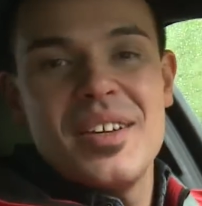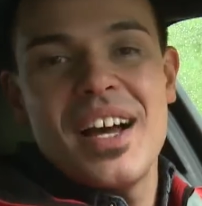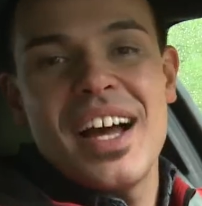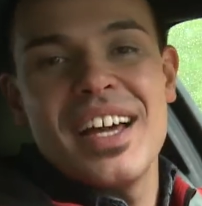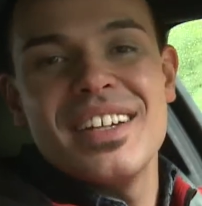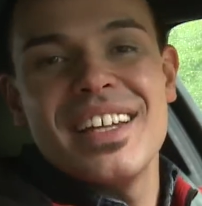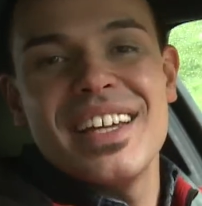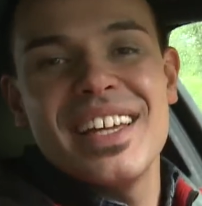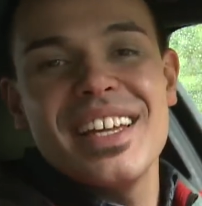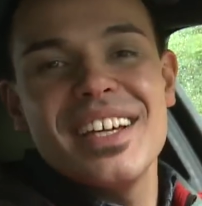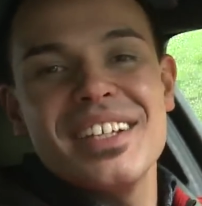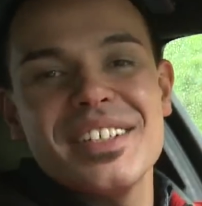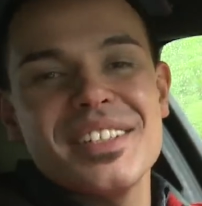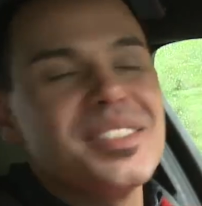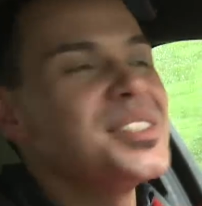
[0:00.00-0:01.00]
einen
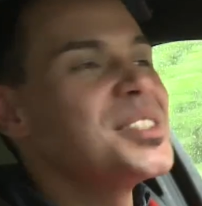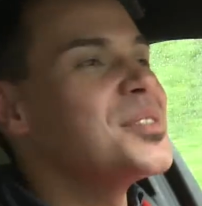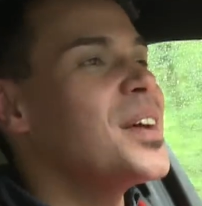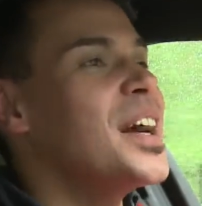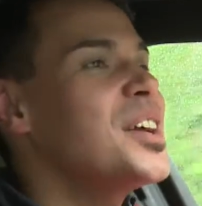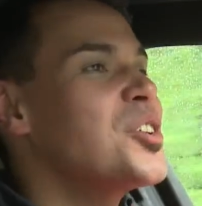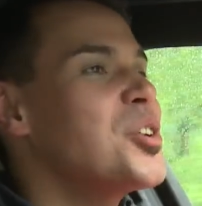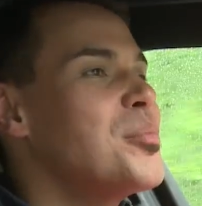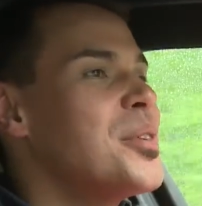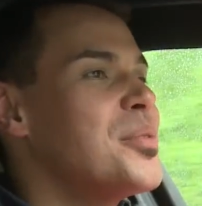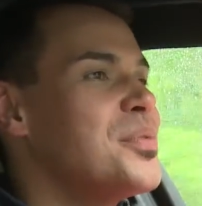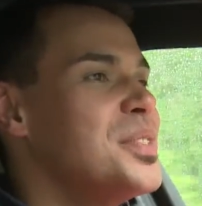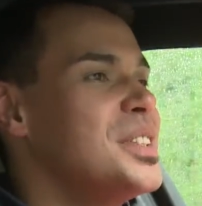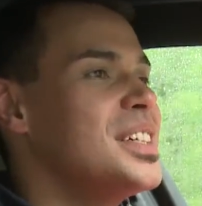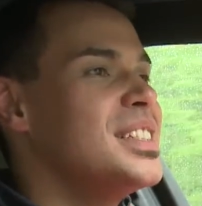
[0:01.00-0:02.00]
herrlichen
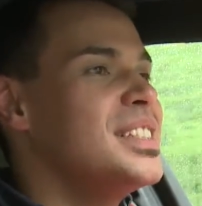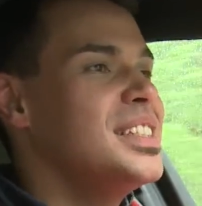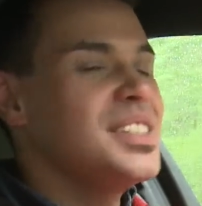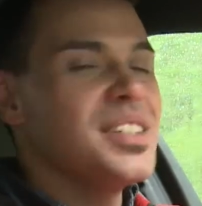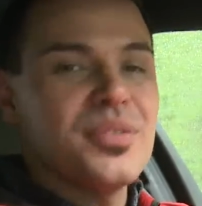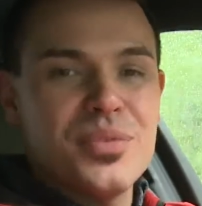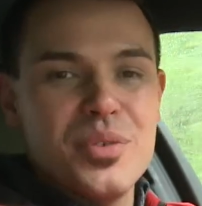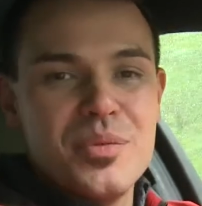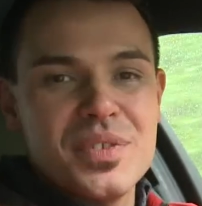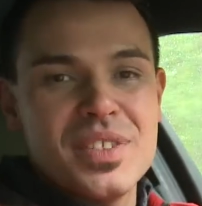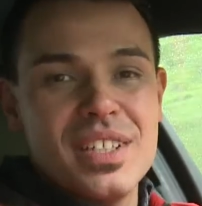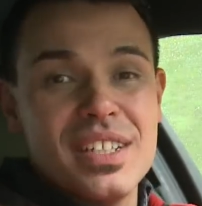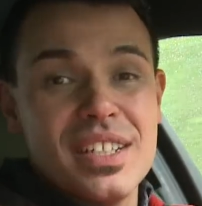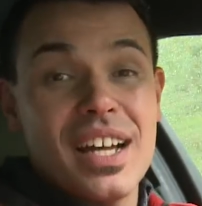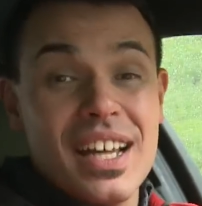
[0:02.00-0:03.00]
2,4 Liter
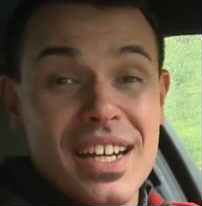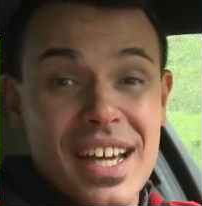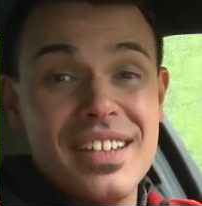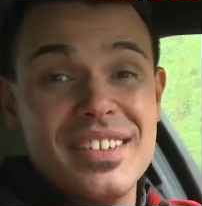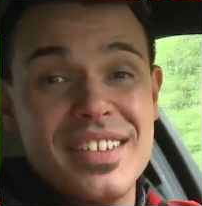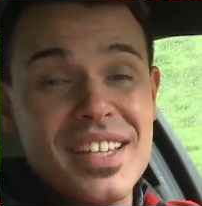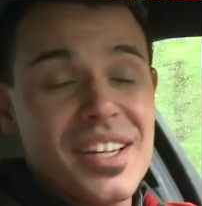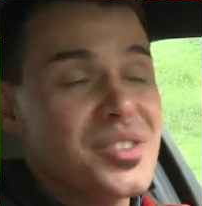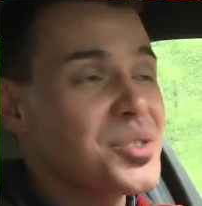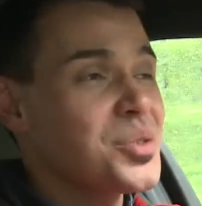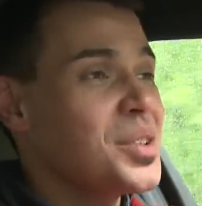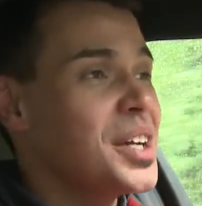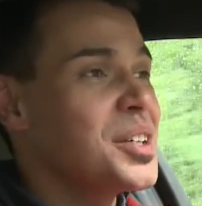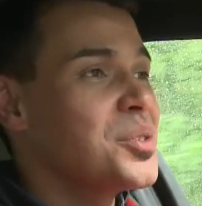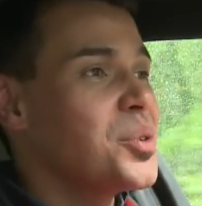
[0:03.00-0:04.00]
Fünfzylinder. Allein der ist
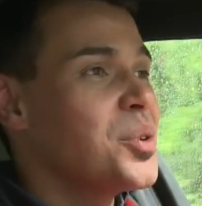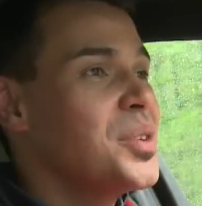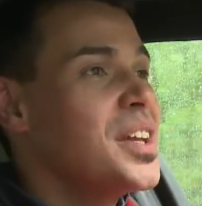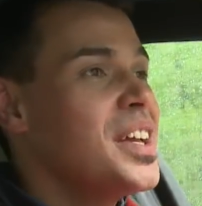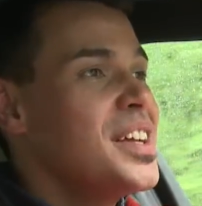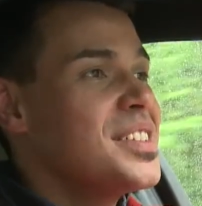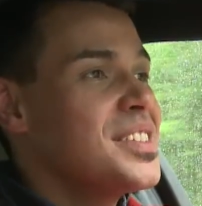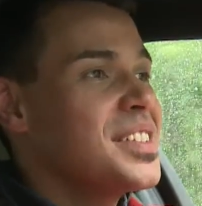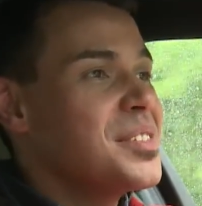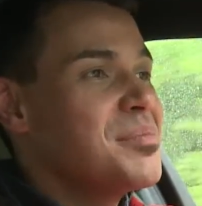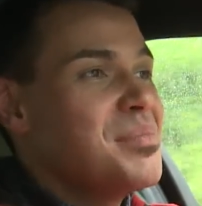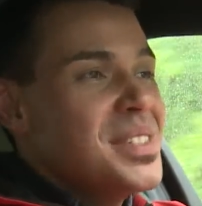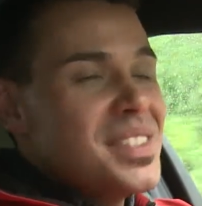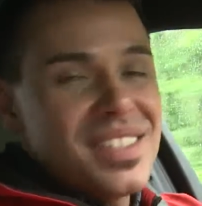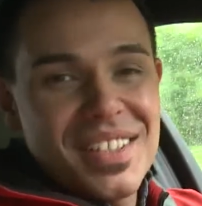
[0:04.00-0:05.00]
schon ein Grund, sich ein
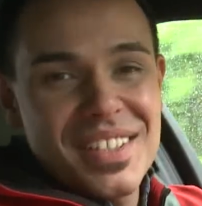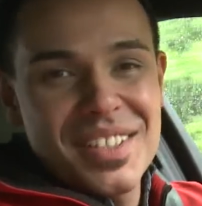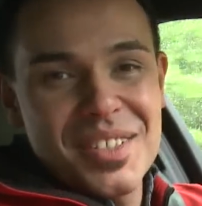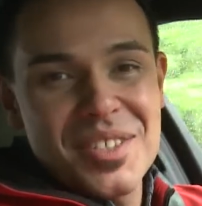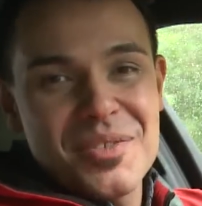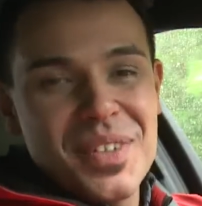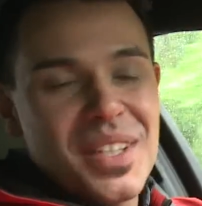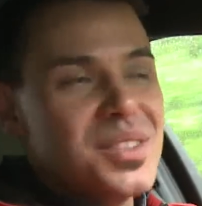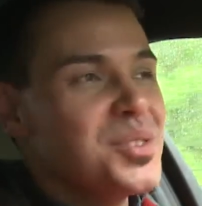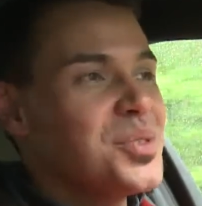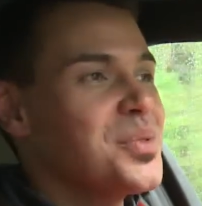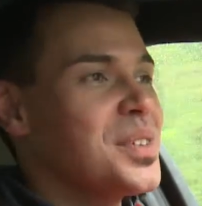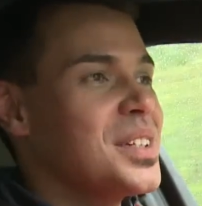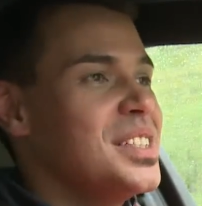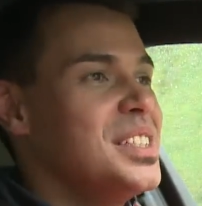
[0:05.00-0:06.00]
bisschen in den Schweden zu
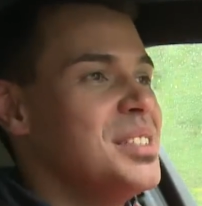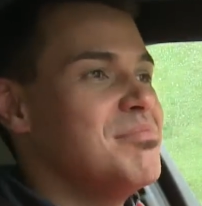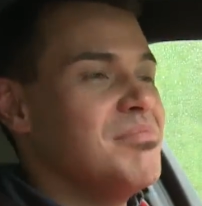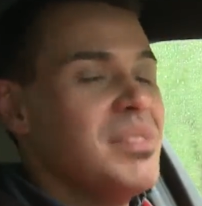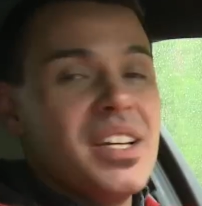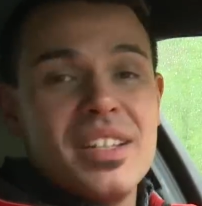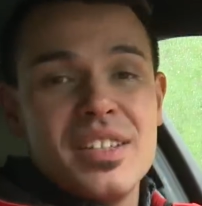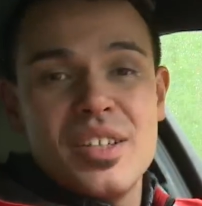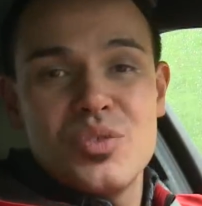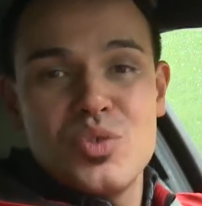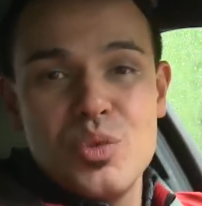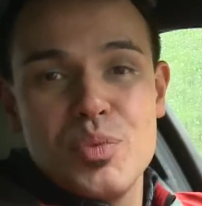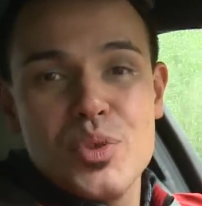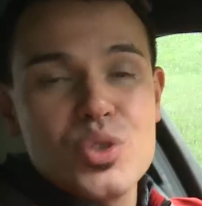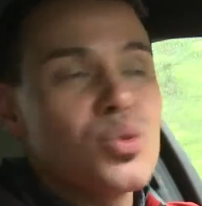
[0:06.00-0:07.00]
verlieben. Der
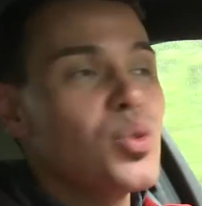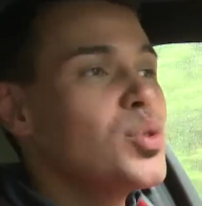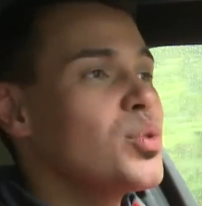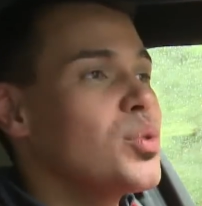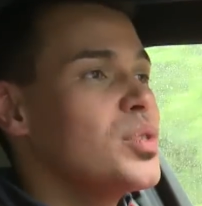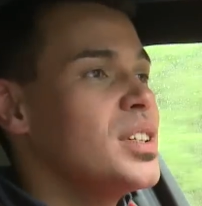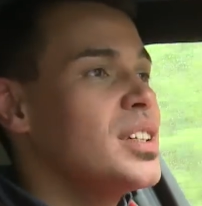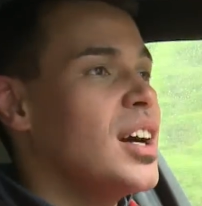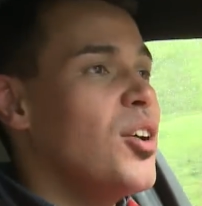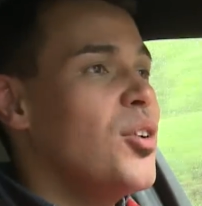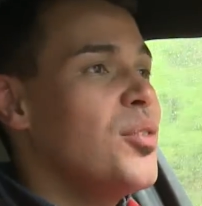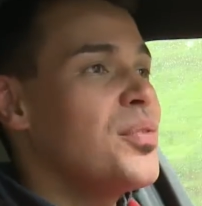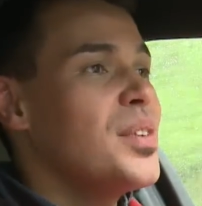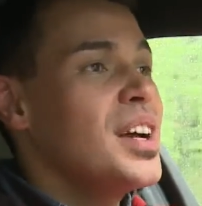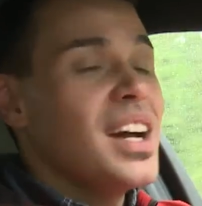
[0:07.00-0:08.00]
typisch unrunde
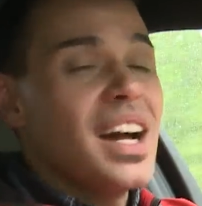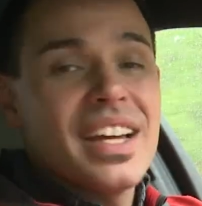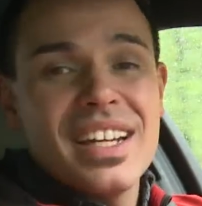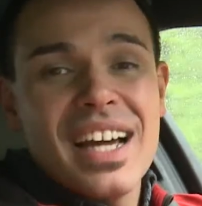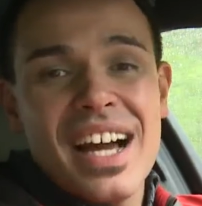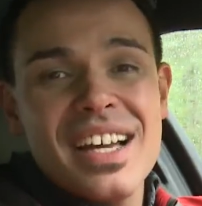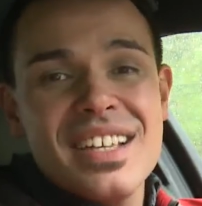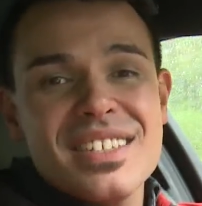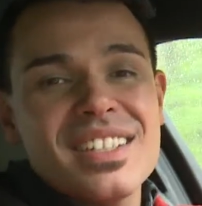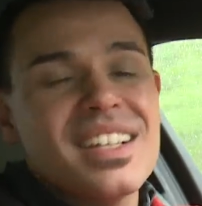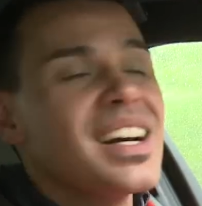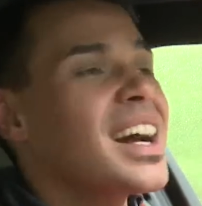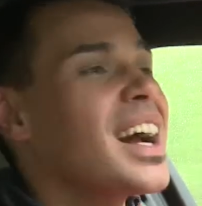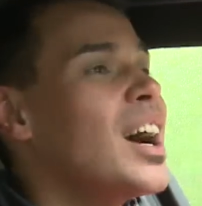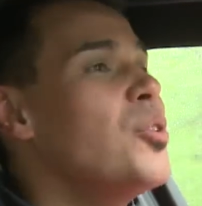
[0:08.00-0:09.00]
Lauf, ein
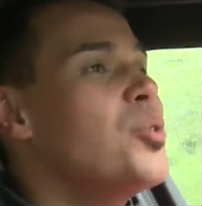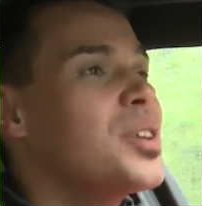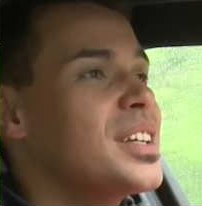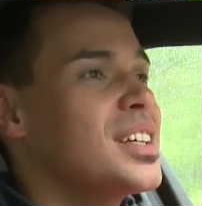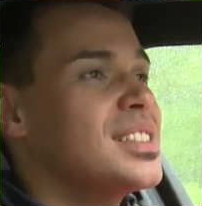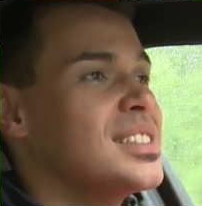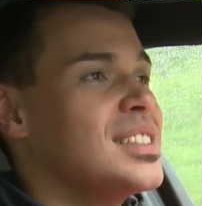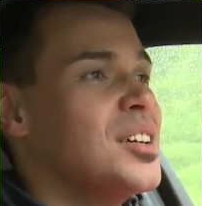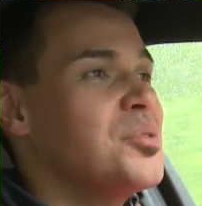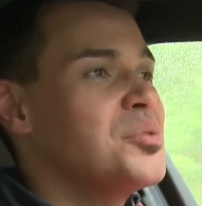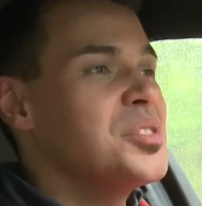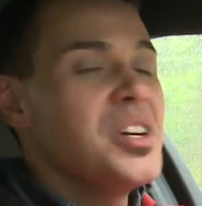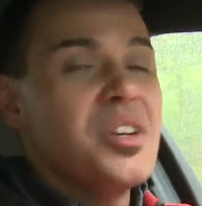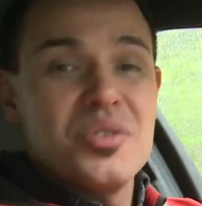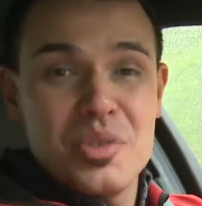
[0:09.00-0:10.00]
heiser, rauchiger
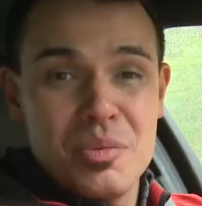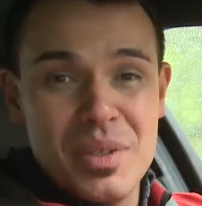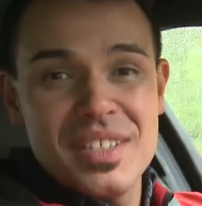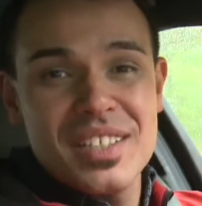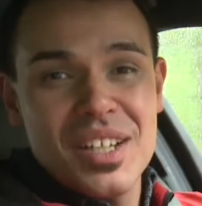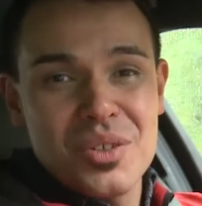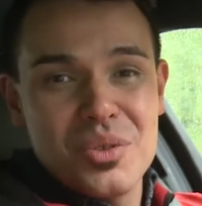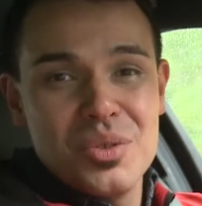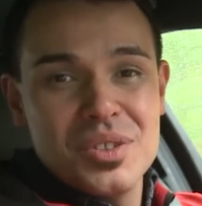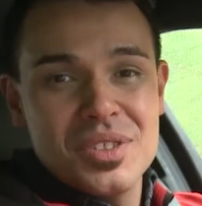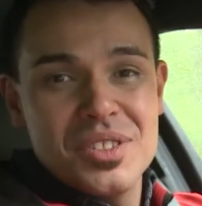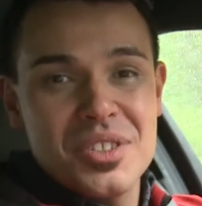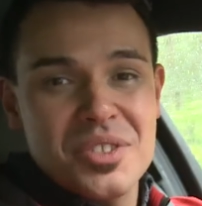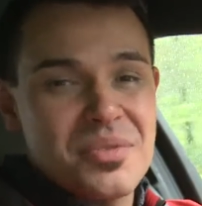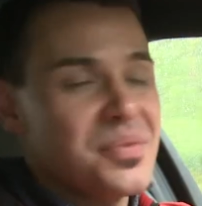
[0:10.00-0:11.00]
Sound. Zumindest
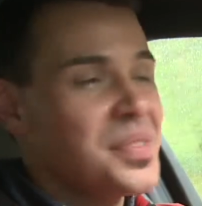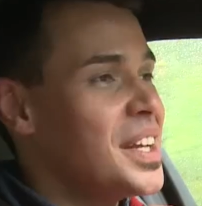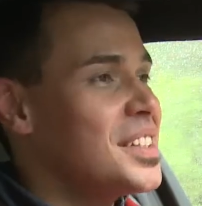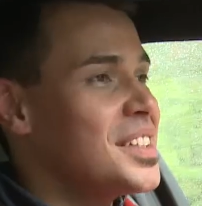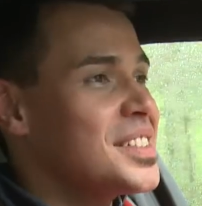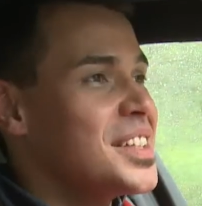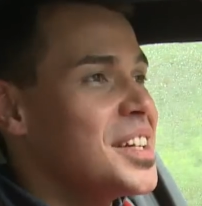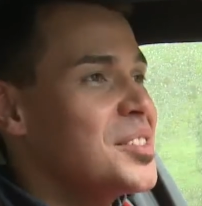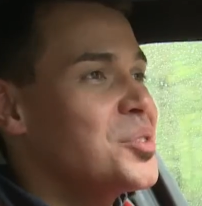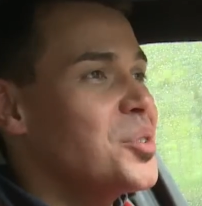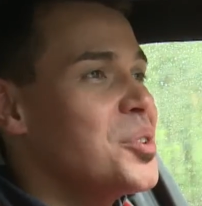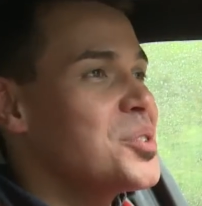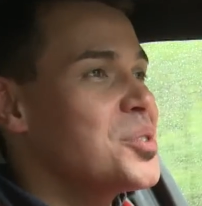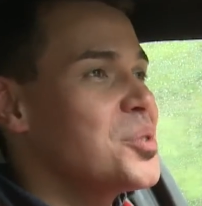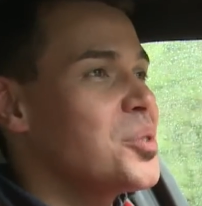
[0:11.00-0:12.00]
akustisch fährt er seinen
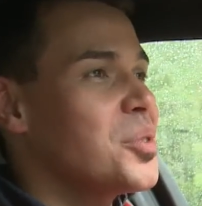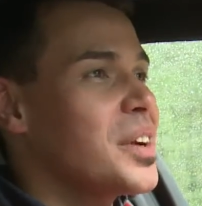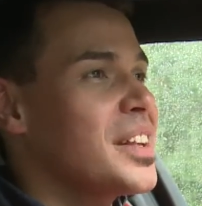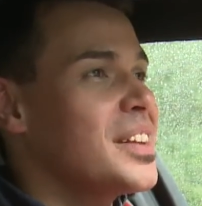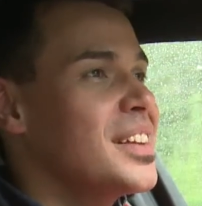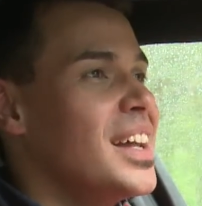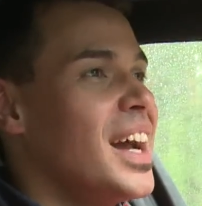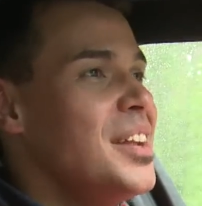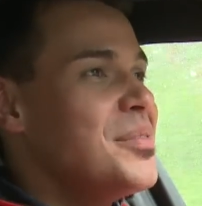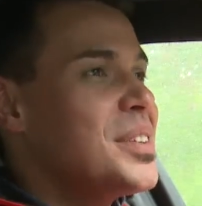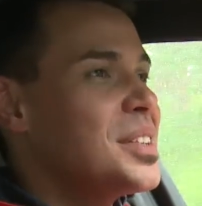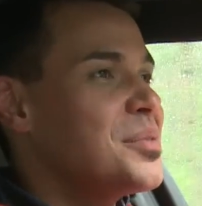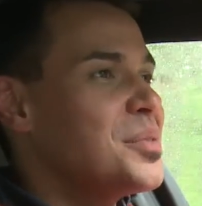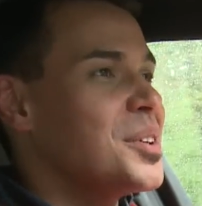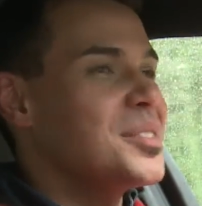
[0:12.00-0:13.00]
deutschen Konkurrenten einfach
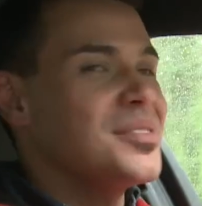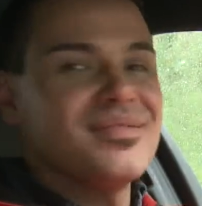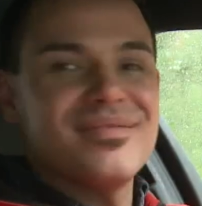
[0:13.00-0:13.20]
davon.